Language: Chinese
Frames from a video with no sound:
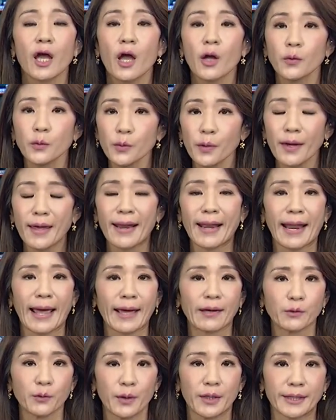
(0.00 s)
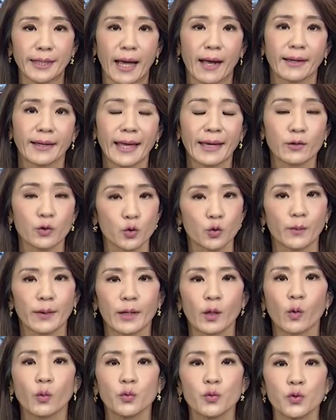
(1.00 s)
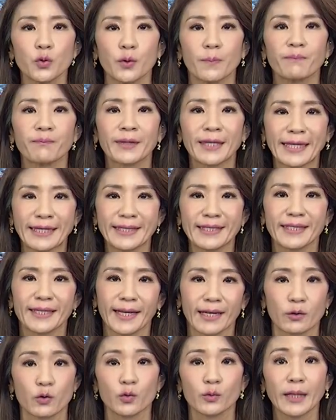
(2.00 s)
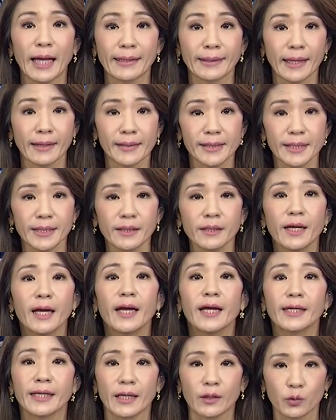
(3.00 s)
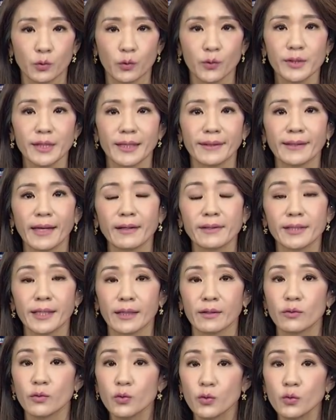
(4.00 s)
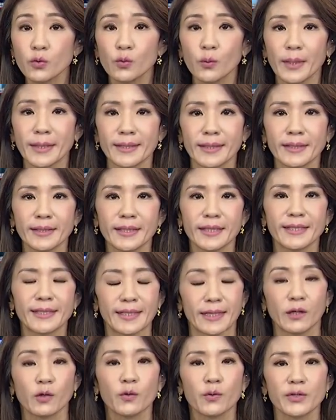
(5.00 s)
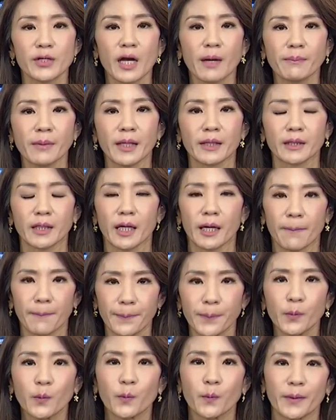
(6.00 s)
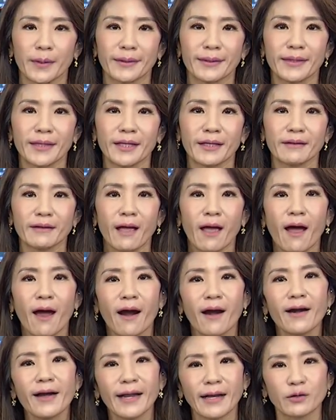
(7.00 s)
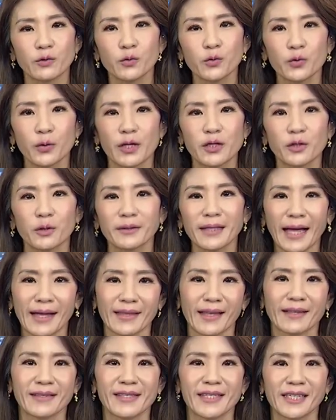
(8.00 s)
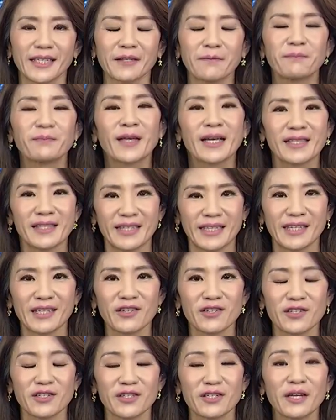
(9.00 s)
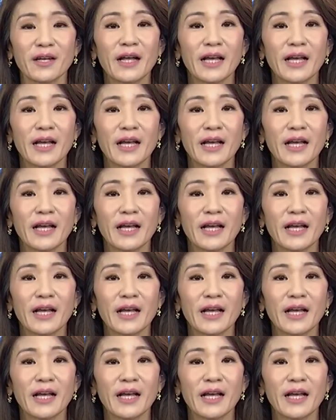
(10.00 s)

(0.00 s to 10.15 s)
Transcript: 越来越仰赖数位。工具，因此脸书大宕机也凸显当前数位经济结构上面的不稳定。而脸书全球大宕机，其实